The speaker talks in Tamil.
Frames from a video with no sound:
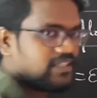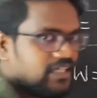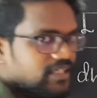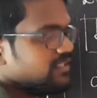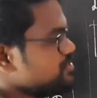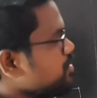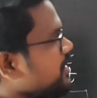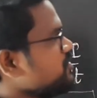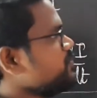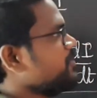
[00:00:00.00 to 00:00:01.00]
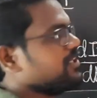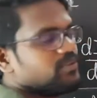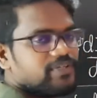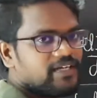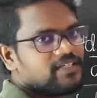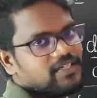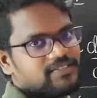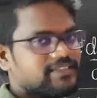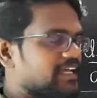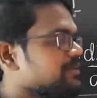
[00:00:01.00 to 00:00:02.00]
வந்து சார்ஜ் பர் யூனிட்
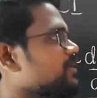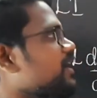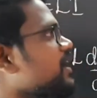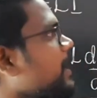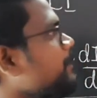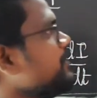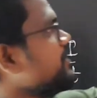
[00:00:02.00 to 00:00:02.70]
டைம் அப்போ